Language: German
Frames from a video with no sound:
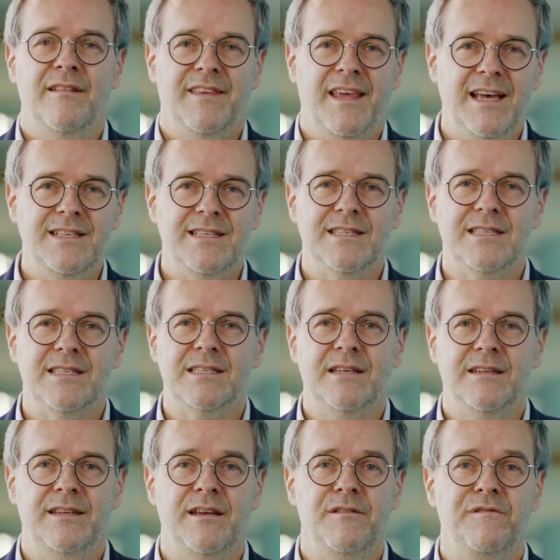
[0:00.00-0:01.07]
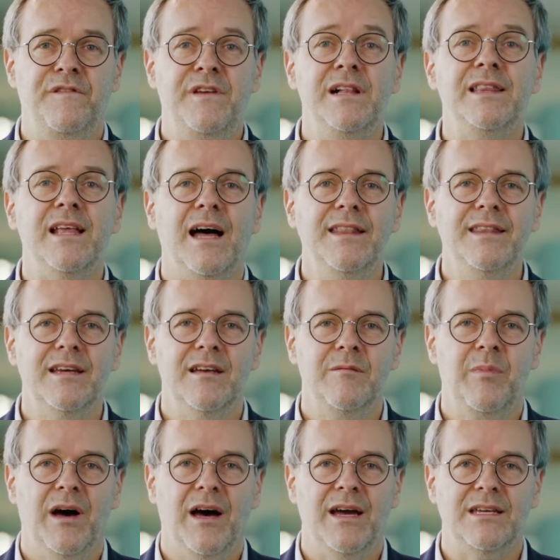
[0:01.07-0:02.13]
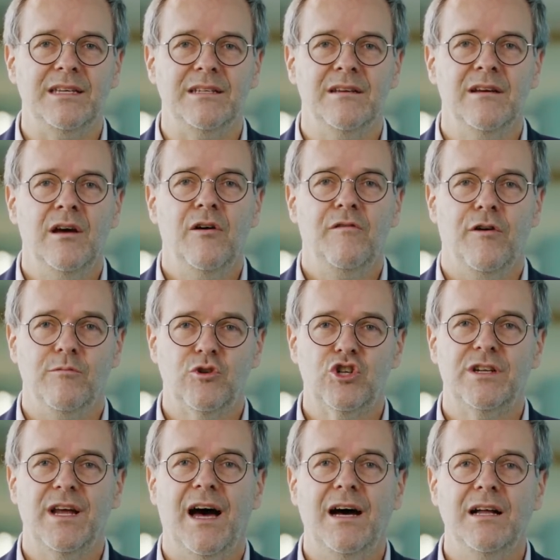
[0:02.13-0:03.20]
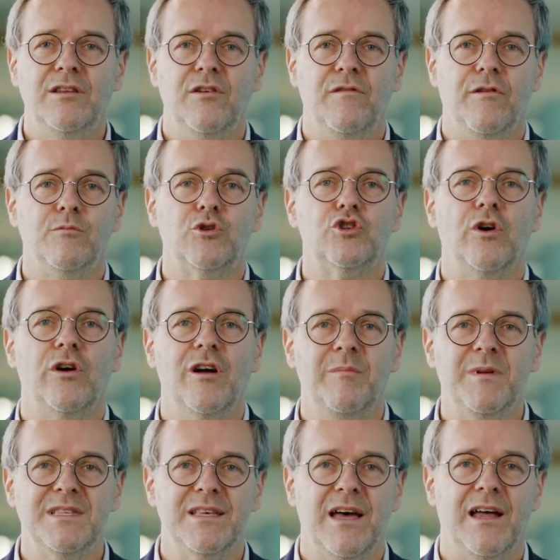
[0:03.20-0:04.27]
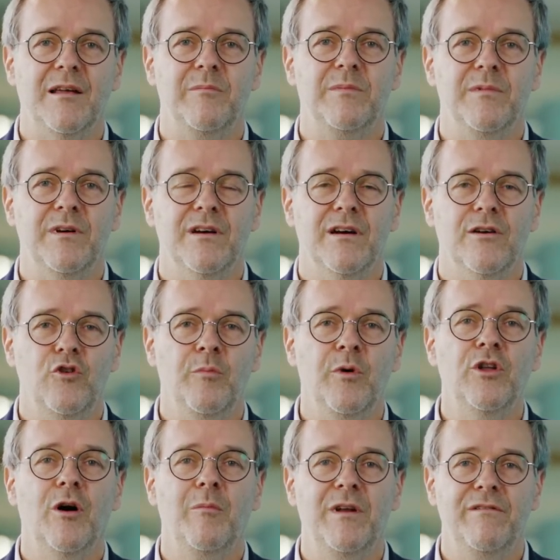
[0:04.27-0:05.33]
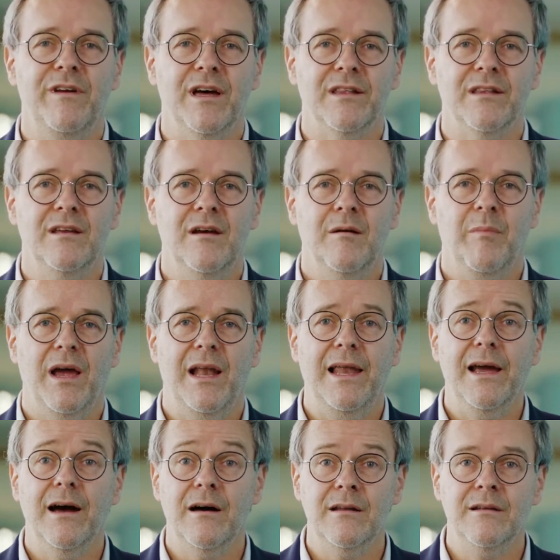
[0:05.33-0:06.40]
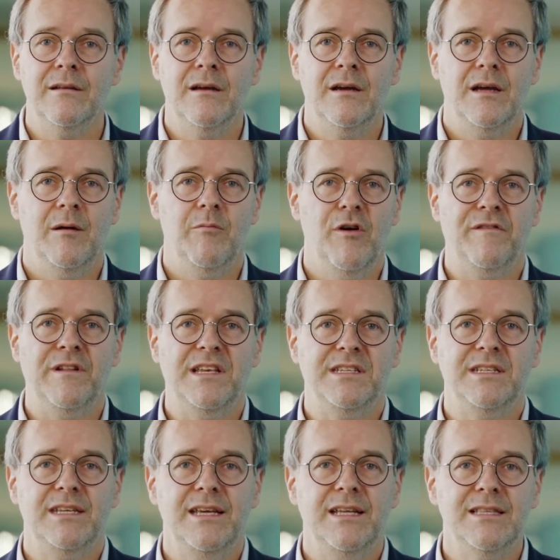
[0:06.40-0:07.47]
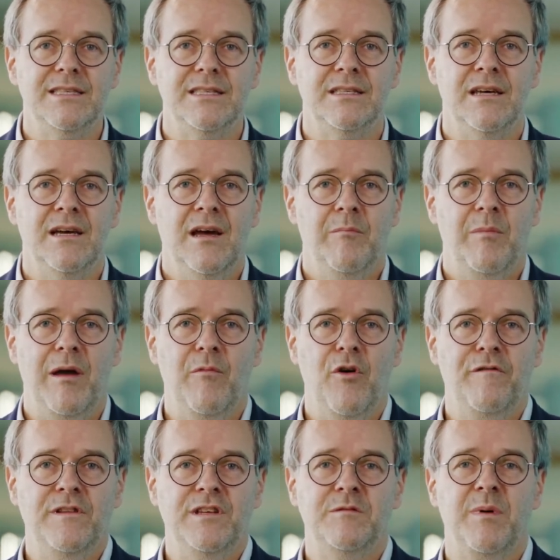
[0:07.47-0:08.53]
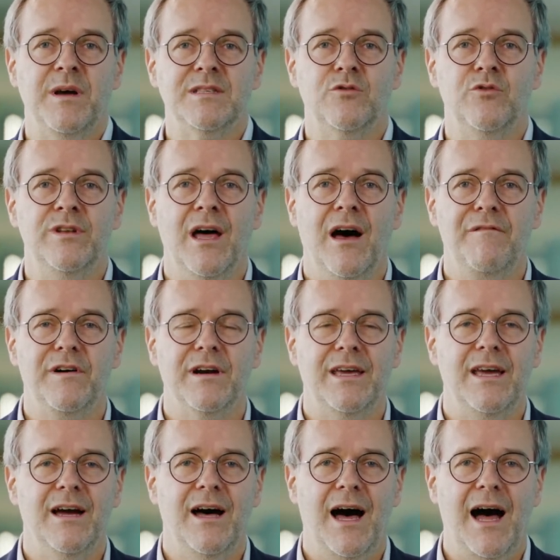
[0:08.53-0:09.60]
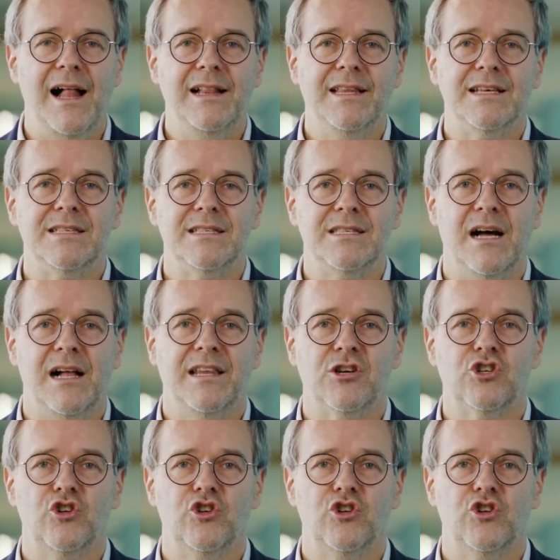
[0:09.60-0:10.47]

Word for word: Tests, die in vielen anderen Bereichen vom Staat, vom Steuerbezahler äh, übernommen werden. Bei Lehrern, im öffentlichen Dienst, beim öffentlichen Personennahverkehr, all das zahlt der